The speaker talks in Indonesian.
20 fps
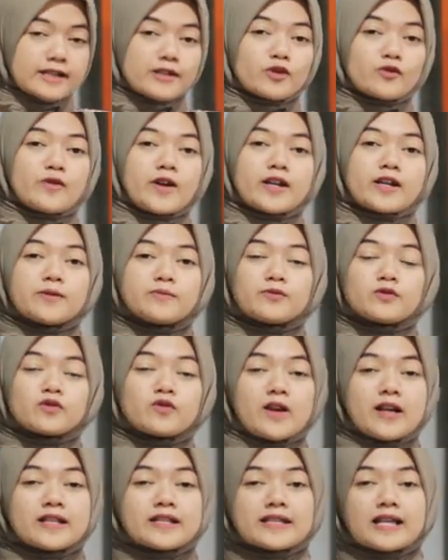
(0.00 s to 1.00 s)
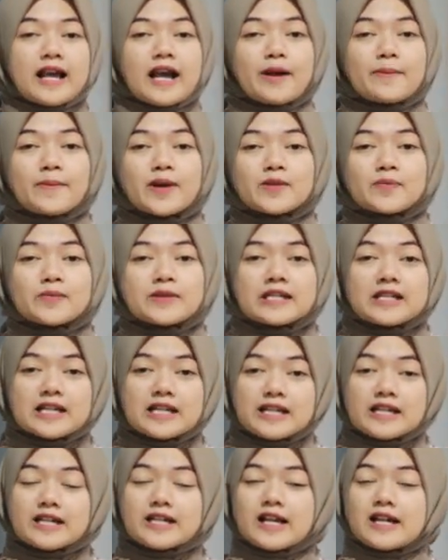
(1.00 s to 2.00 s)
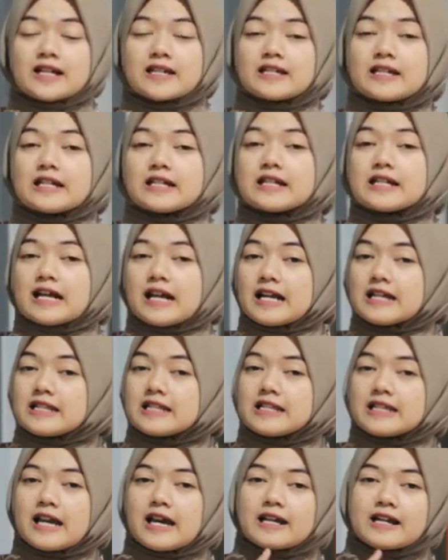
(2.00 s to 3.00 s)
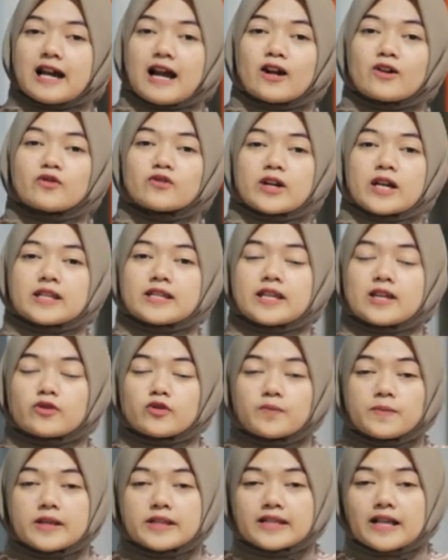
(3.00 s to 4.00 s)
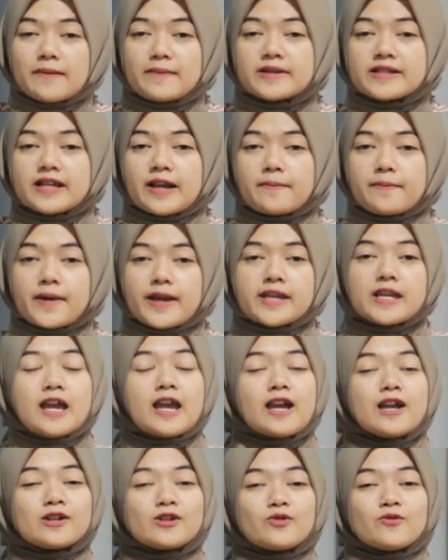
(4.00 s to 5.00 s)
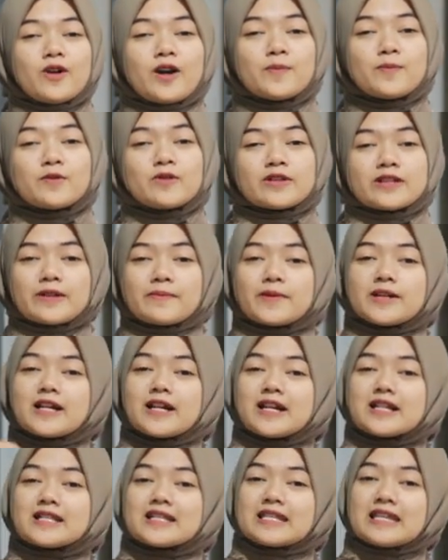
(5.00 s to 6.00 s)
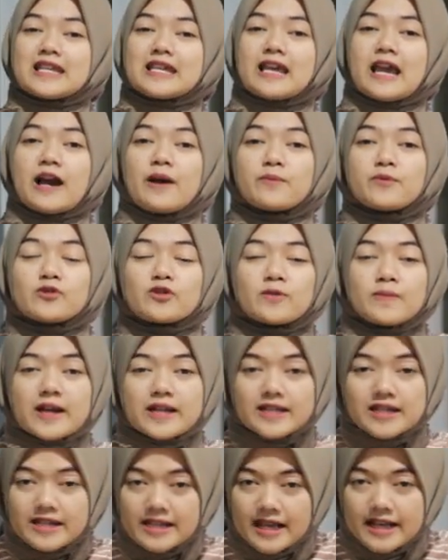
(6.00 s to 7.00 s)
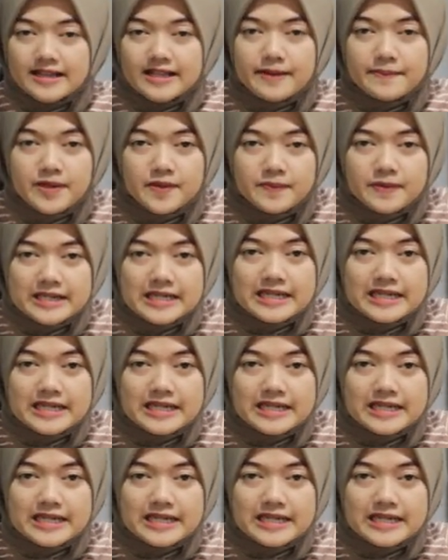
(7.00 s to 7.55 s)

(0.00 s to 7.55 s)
sesuai kebutuhan sahabat bediler yang dengan jarak akuratnya tuh bisa mencapai 20 sampai dengan 30 meter ya sahabat